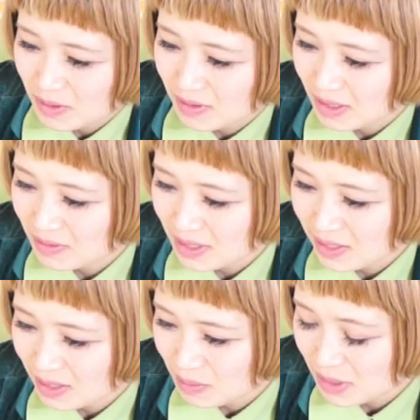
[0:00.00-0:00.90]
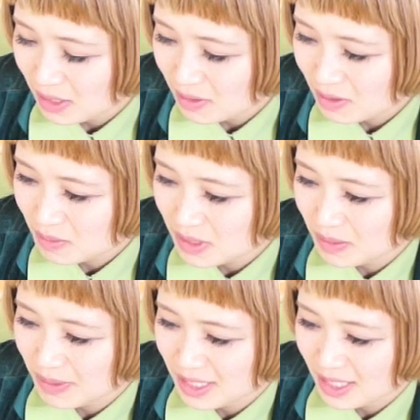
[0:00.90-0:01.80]
日のダウンタウンで豚と勝負し
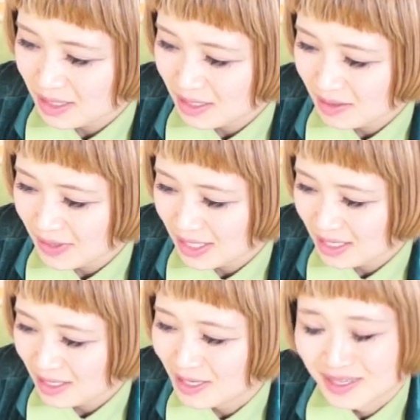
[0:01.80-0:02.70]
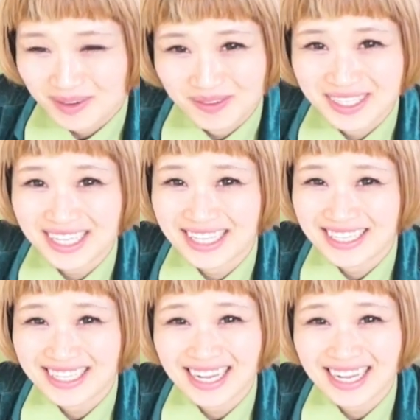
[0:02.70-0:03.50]
てましたが次は何と勝負したいです